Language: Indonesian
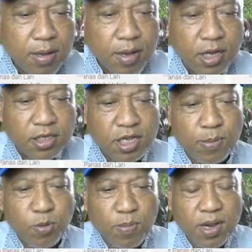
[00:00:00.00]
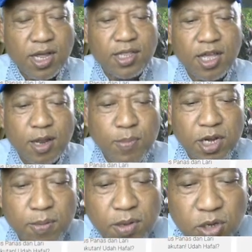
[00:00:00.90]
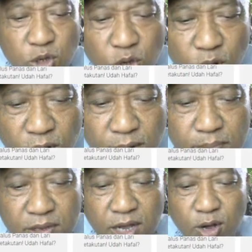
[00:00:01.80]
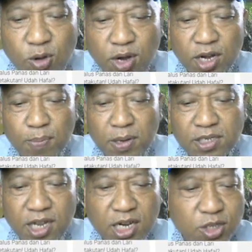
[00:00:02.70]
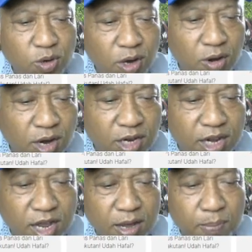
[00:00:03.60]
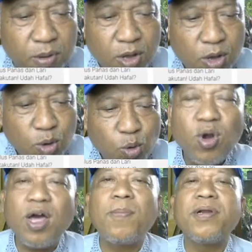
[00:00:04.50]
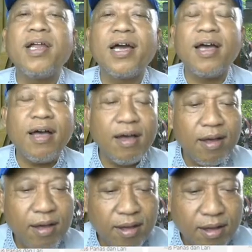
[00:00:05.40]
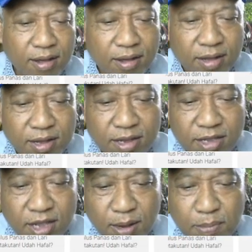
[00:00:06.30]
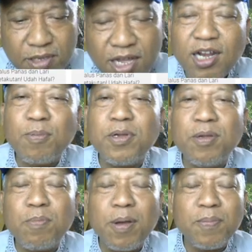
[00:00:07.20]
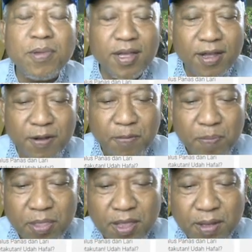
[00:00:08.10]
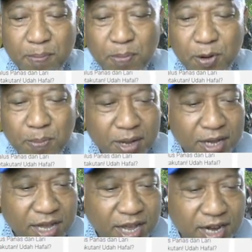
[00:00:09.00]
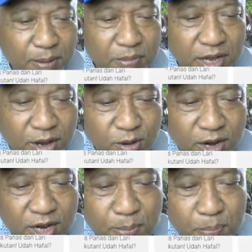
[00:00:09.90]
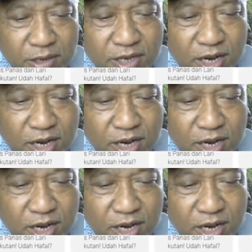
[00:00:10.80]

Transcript: Hasan pun mengatakan minimnya stok minyak goreng di pasaran seolah-olah dianggap ulah pedagang yang menjadi penyebabnya. Belum lagi harga minyak goreng di pasar